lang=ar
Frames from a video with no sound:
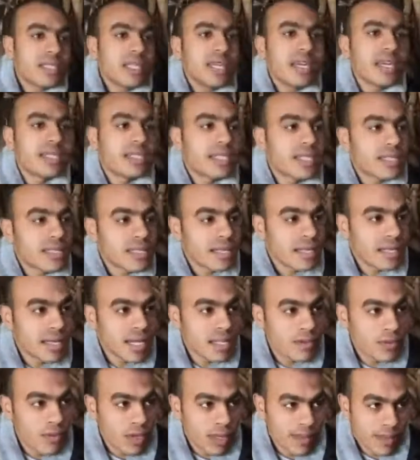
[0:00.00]
اساس
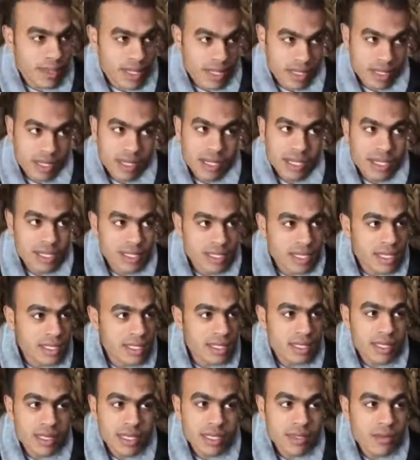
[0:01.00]
الندوه اساس
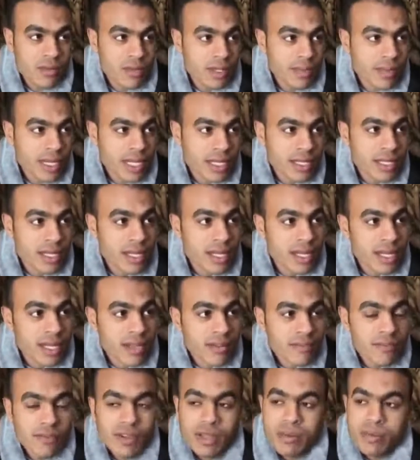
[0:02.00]
الندوه معايا اكيد
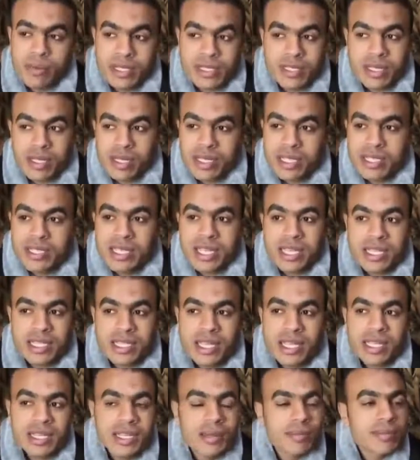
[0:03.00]
فالبصل كده كده
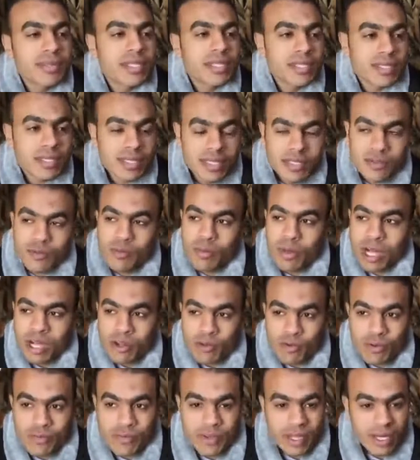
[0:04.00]
احنا بنسقيه
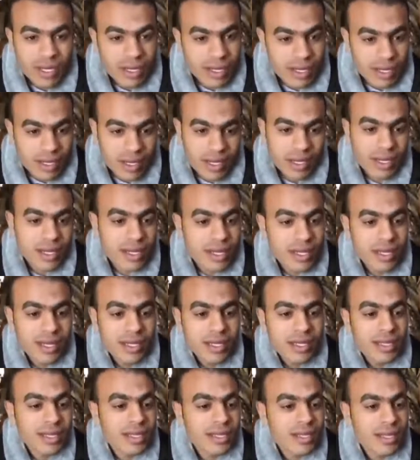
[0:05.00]
ومعروفه
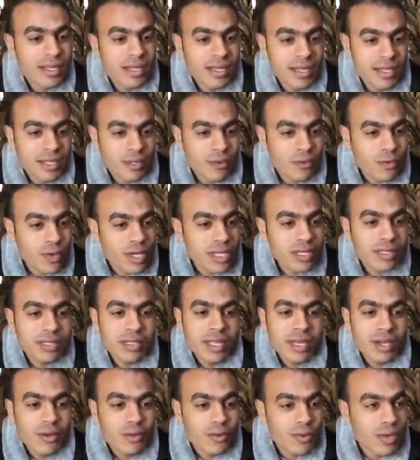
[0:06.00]
اخواتنا
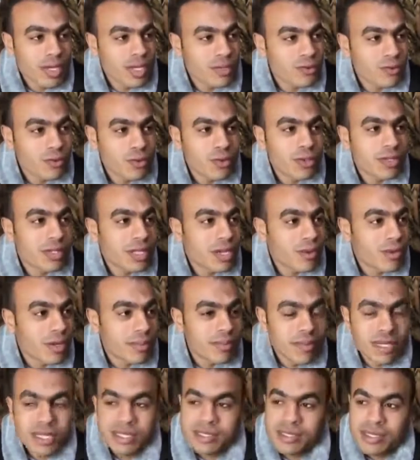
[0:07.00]
واجدودنا
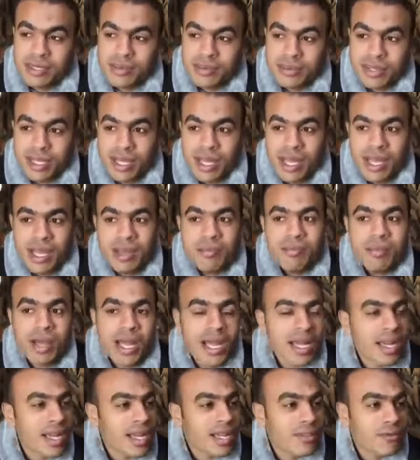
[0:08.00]
وابهاتنا اهم حاجه
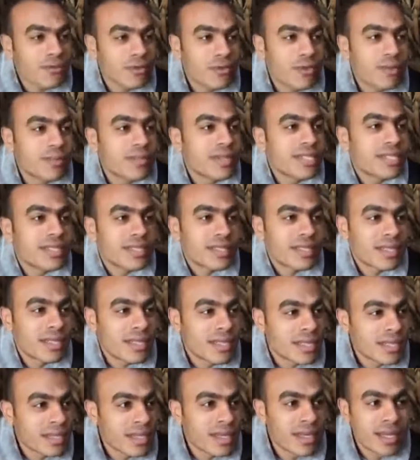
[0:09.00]
عندهم
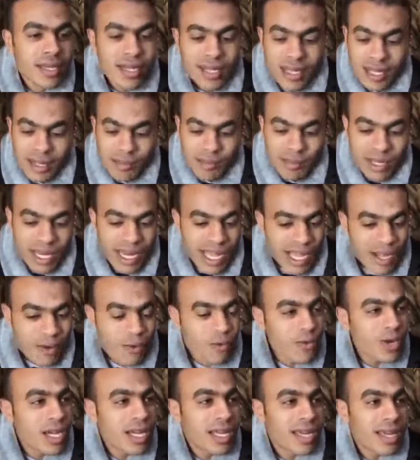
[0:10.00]
السقيه
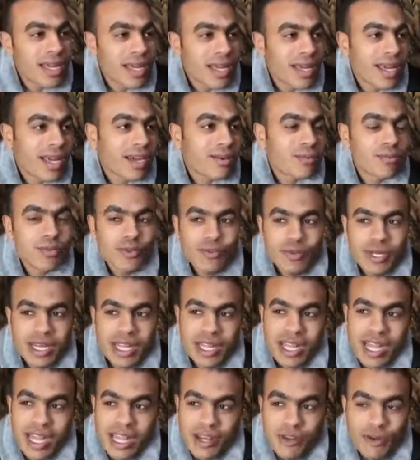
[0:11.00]
بالحوال بيقول لك
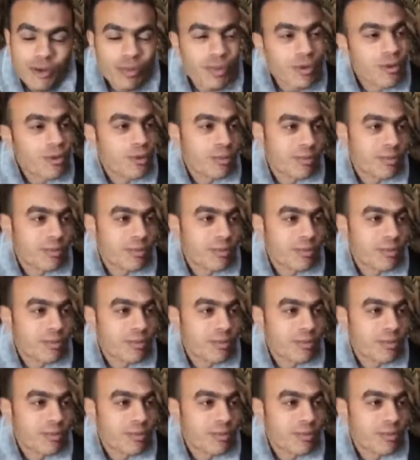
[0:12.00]
على الهبوب